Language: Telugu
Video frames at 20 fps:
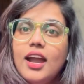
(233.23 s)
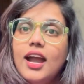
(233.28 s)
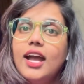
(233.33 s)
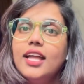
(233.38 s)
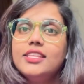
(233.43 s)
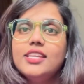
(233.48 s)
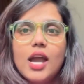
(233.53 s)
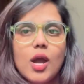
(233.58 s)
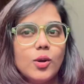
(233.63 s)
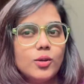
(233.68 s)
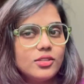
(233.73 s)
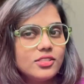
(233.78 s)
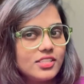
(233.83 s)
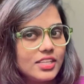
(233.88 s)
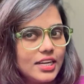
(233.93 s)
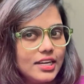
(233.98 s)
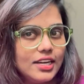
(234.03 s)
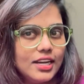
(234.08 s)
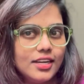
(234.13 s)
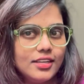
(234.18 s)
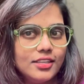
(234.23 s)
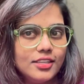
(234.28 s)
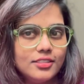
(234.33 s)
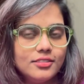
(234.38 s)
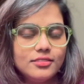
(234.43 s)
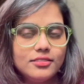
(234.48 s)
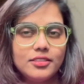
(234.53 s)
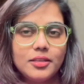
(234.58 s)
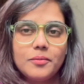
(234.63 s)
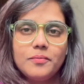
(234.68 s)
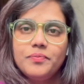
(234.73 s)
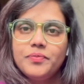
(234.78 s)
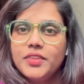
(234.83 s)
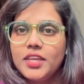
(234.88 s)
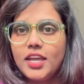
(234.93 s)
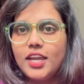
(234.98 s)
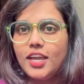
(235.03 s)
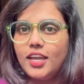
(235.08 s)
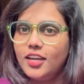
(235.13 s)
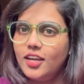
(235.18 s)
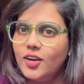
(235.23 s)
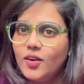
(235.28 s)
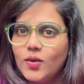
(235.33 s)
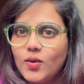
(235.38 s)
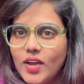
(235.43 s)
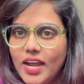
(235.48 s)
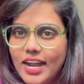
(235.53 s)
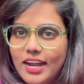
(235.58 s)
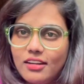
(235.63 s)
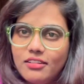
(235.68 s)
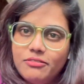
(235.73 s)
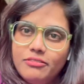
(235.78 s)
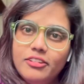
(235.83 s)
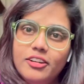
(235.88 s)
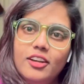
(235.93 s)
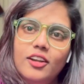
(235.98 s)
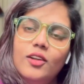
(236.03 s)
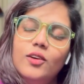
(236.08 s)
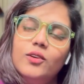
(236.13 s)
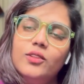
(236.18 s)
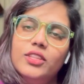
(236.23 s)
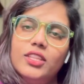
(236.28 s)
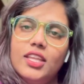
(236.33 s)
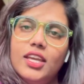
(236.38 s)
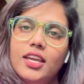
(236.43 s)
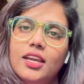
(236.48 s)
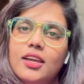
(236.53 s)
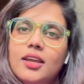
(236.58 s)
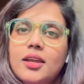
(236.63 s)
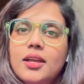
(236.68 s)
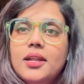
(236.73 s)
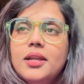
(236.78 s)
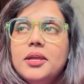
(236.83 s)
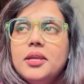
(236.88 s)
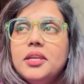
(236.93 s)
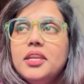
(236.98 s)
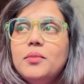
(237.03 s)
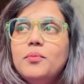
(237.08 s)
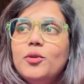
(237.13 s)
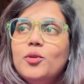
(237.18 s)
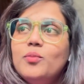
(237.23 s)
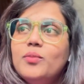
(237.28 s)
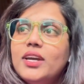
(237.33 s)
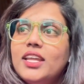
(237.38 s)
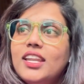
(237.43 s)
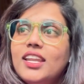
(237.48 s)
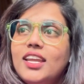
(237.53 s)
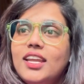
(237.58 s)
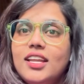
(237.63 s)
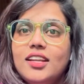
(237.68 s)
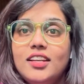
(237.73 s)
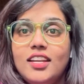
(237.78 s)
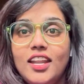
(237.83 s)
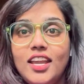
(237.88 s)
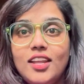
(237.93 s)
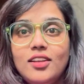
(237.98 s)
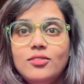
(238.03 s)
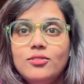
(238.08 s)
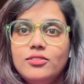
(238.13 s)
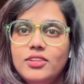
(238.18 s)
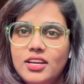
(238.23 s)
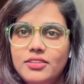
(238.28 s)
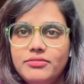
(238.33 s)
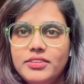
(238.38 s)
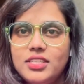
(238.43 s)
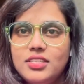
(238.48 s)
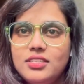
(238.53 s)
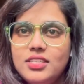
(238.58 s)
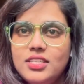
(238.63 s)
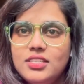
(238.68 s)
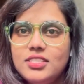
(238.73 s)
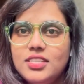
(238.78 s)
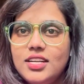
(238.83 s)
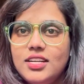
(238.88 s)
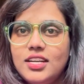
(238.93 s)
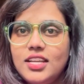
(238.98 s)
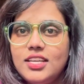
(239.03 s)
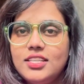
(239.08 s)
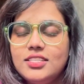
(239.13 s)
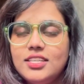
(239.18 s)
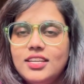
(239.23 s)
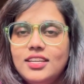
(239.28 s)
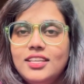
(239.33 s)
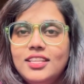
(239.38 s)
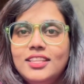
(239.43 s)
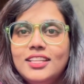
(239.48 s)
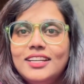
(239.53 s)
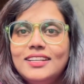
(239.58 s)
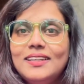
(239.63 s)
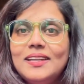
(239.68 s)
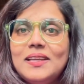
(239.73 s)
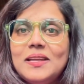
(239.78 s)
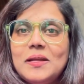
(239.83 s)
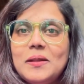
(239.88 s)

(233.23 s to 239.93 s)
అది అవుట్ సైడ్ లండన్ ఉంది ఎక్కడో హ్యాట్ ఫీల్డ్లో ఉంది ఇప్పుడు మరి నేను నా ఫస్ట్ ఇన్సిడెంట్ ఏం జరిగిందంటే